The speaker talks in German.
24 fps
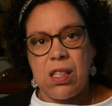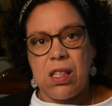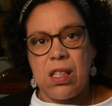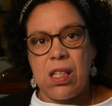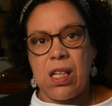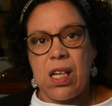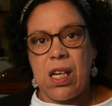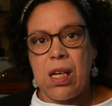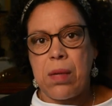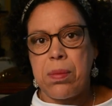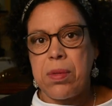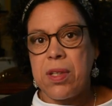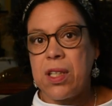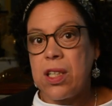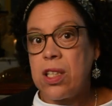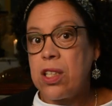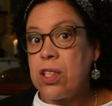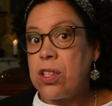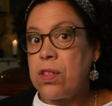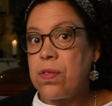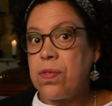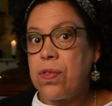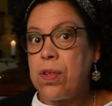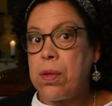Der
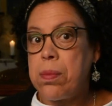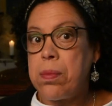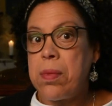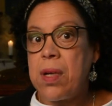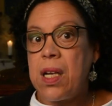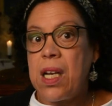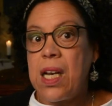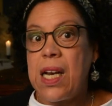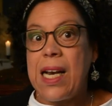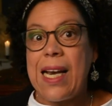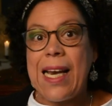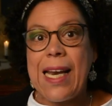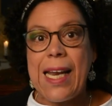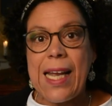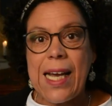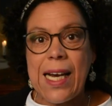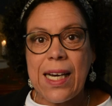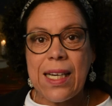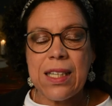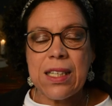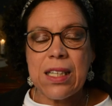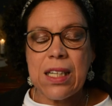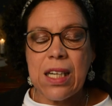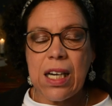Bericht vom
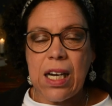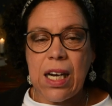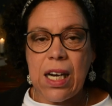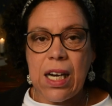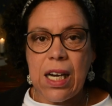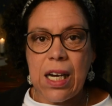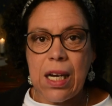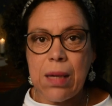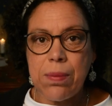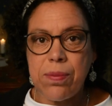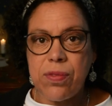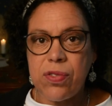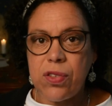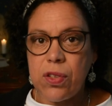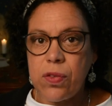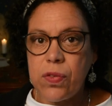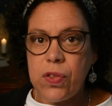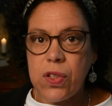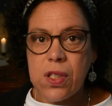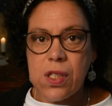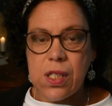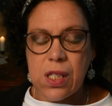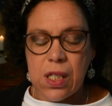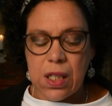leeren Grab
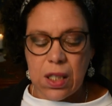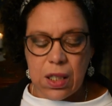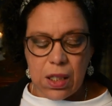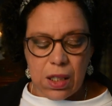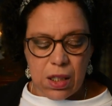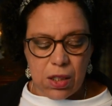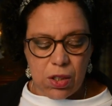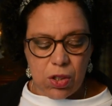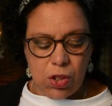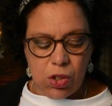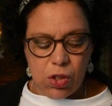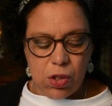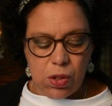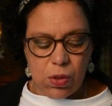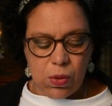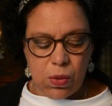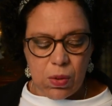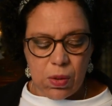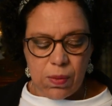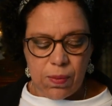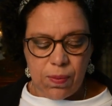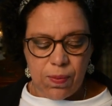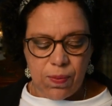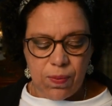verwirrt sie geradezu.
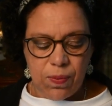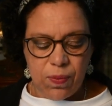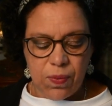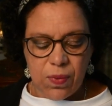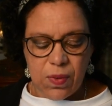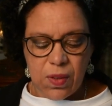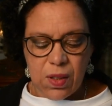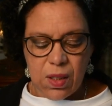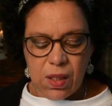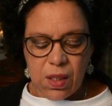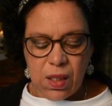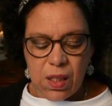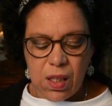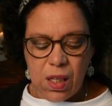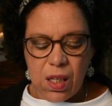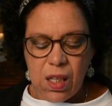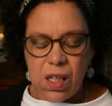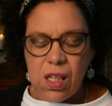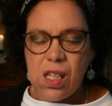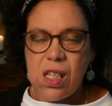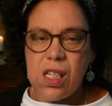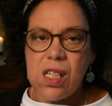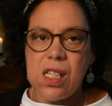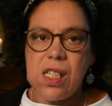
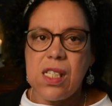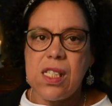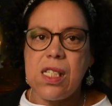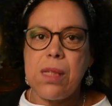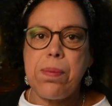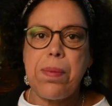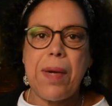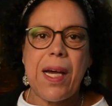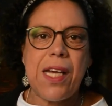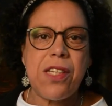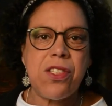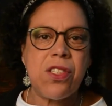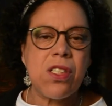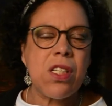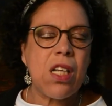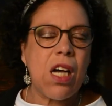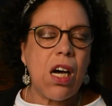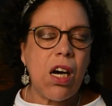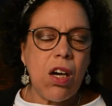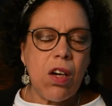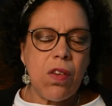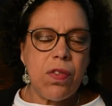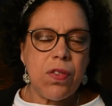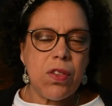Sie brechen
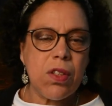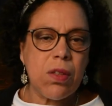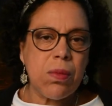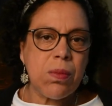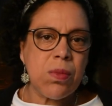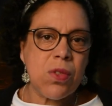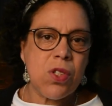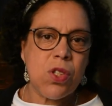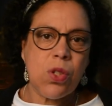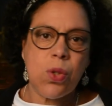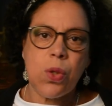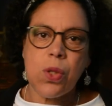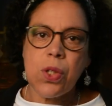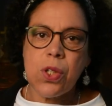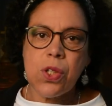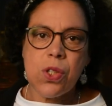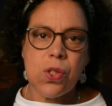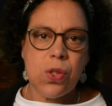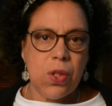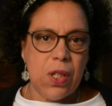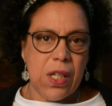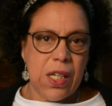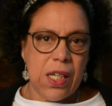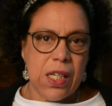auf, um
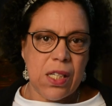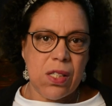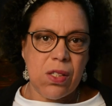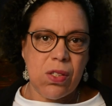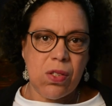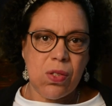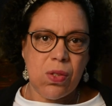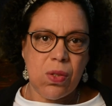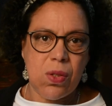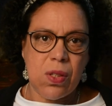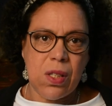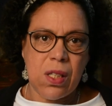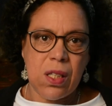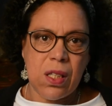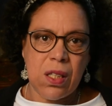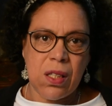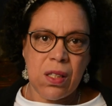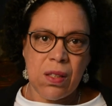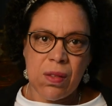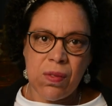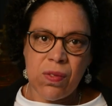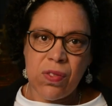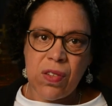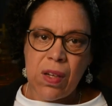zurückzugehen zu
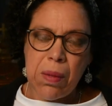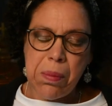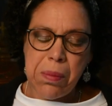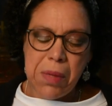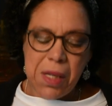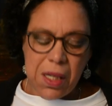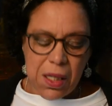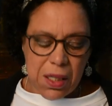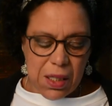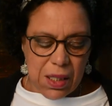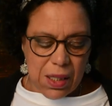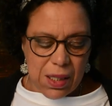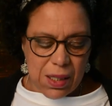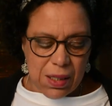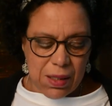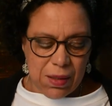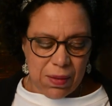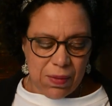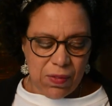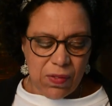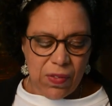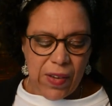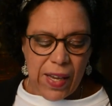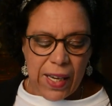ihren Familien,
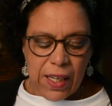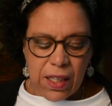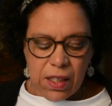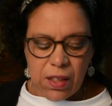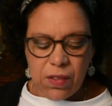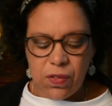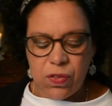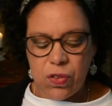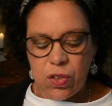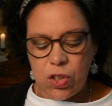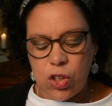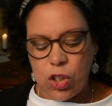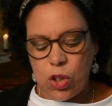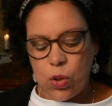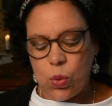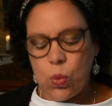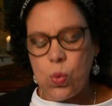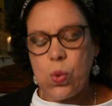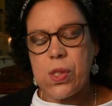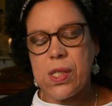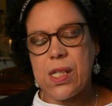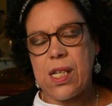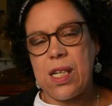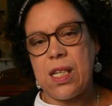weg von
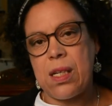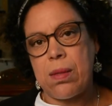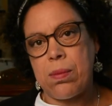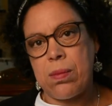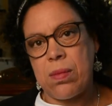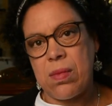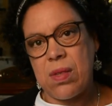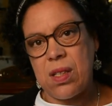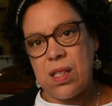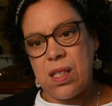Jerusalem.